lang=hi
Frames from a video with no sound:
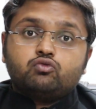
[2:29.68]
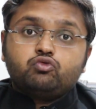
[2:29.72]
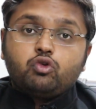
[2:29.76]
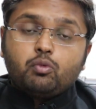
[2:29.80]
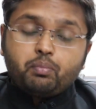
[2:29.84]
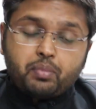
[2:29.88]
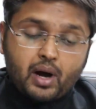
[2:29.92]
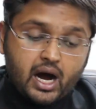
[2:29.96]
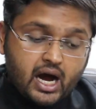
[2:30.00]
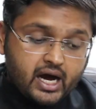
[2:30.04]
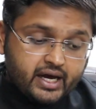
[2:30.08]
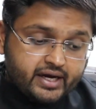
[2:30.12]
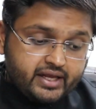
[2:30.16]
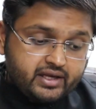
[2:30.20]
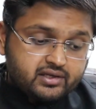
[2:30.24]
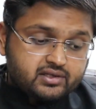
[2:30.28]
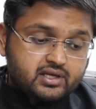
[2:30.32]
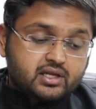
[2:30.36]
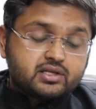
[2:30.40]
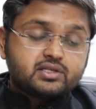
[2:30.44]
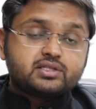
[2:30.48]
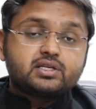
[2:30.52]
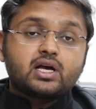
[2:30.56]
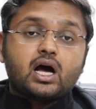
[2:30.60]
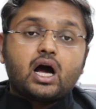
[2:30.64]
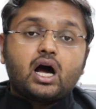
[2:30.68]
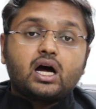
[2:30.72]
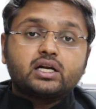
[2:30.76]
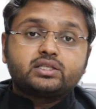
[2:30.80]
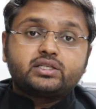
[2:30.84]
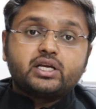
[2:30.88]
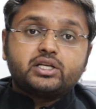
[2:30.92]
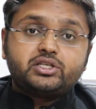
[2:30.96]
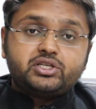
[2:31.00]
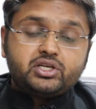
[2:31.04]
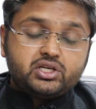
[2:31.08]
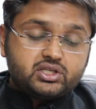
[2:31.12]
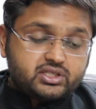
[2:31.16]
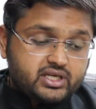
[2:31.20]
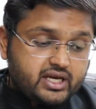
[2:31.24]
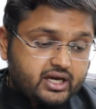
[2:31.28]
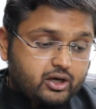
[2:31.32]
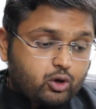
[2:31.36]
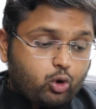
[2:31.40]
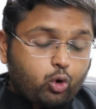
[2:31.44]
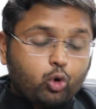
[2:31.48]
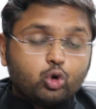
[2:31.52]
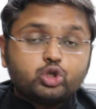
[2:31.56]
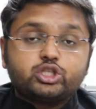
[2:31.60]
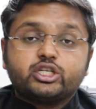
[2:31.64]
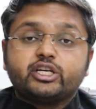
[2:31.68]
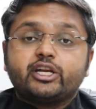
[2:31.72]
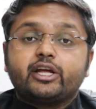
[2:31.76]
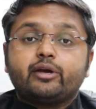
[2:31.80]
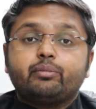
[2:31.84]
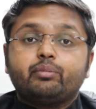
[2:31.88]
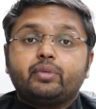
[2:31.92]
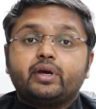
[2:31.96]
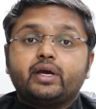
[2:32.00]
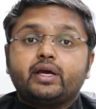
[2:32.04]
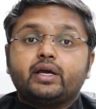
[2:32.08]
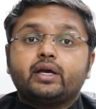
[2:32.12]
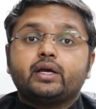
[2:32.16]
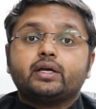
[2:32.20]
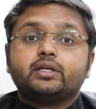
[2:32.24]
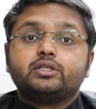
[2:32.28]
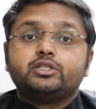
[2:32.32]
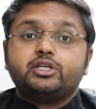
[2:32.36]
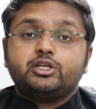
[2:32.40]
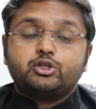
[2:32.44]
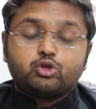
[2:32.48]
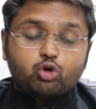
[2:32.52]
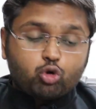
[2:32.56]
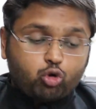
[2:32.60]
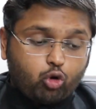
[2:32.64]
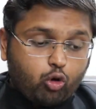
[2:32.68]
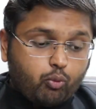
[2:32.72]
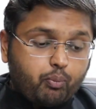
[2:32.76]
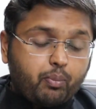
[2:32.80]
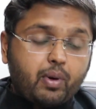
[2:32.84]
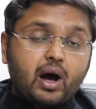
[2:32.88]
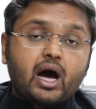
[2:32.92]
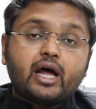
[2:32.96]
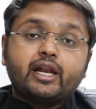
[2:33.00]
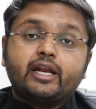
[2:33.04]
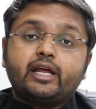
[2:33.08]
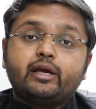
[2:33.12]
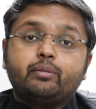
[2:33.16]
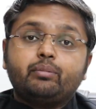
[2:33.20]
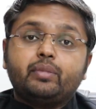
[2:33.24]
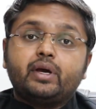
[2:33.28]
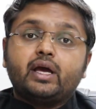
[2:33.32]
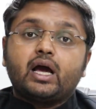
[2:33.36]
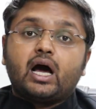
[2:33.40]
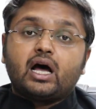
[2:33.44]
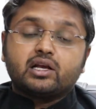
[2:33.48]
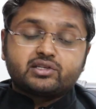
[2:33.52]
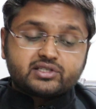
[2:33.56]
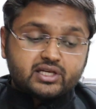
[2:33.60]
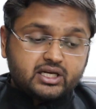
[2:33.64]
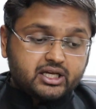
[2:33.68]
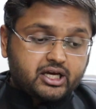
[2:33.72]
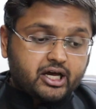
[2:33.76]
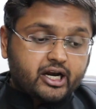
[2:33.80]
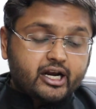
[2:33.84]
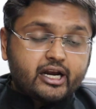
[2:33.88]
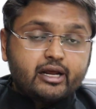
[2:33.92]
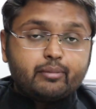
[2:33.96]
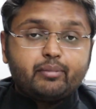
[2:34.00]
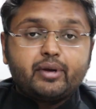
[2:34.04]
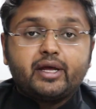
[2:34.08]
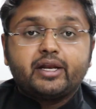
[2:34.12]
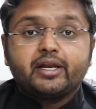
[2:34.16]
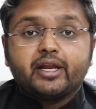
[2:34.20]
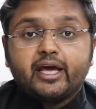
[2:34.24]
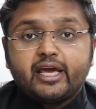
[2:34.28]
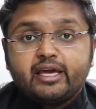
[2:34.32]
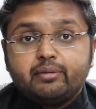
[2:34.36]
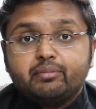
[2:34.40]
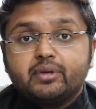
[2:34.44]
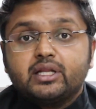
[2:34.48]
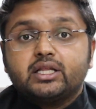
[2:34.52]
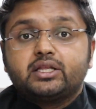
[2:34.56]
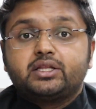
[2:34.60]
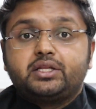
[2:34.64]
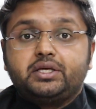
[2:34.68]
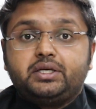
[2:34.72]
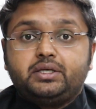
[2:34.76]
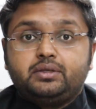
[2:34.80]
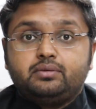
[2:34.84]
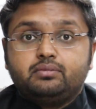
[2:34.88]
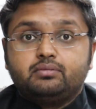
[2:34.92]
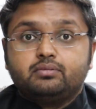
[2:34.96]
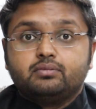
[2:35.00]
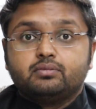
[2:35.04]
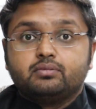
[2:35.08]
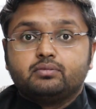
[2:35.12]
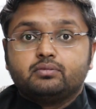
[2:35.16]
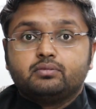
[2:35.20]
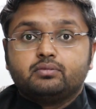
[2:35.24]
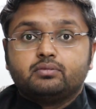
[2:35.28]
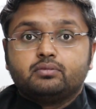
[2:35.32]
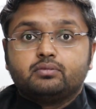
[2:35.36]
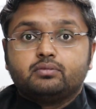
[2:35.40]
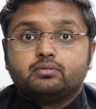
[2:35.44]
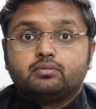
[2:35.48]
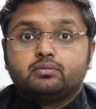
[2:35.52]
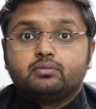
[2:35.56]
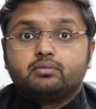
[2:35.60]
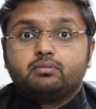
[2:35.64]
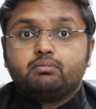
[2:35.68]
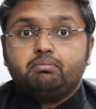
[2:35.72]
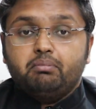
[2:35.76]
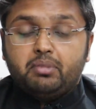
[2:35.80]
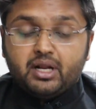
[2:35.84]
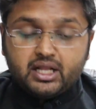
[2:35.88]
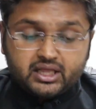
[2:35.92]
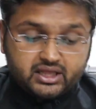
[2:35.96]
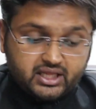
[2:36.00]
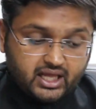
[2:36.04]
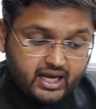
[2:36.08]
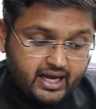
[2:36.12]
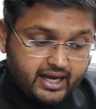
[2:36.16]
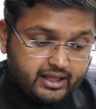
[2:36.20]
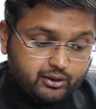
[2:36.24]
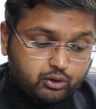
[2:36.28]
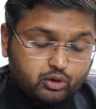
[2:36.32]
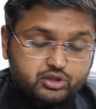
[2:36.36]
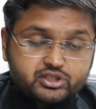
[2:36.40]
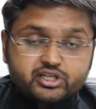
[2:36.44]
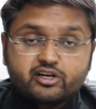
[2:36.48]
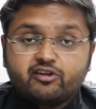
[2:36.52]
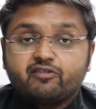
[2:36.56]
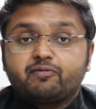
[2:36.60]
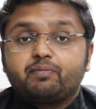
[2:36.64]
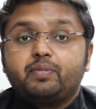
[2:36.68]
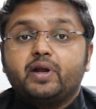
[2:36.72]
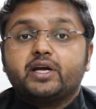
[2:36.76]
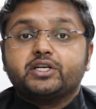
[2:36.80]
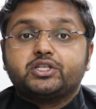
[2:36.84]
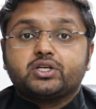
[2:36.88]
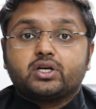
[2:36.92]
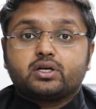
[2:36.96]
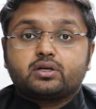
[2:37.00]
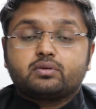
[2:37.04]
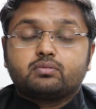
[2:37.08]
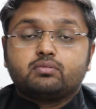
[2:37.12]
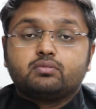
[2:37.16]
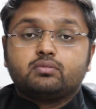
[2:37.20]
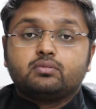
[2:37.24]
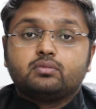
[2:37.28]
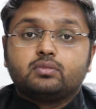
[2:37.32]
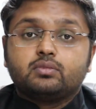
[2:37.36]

वो बाहरी संसार से चीज़ें खोजने में चीज़ों को पाने में हासिल करने में नहीं मिलती मिलता है तो सिर्फ प्लेजर